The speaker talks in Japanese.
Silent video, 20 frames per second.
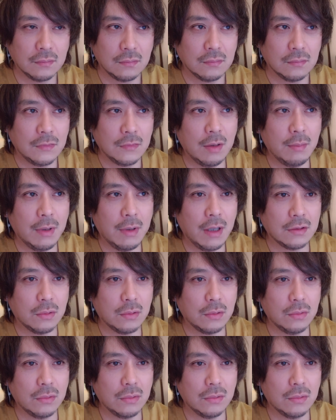でまあ
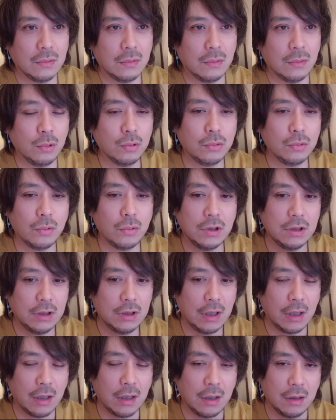その本当に
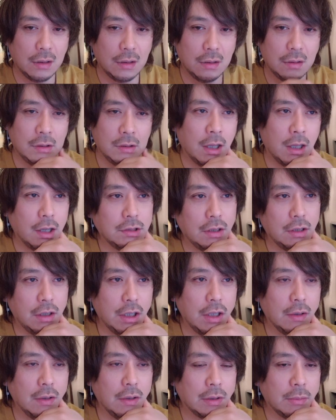ね長さ的
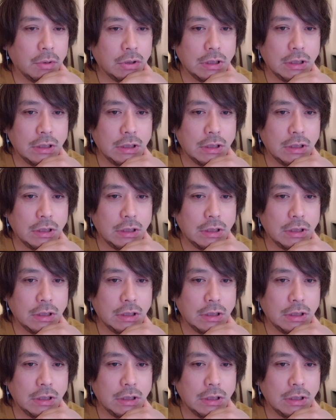には多分1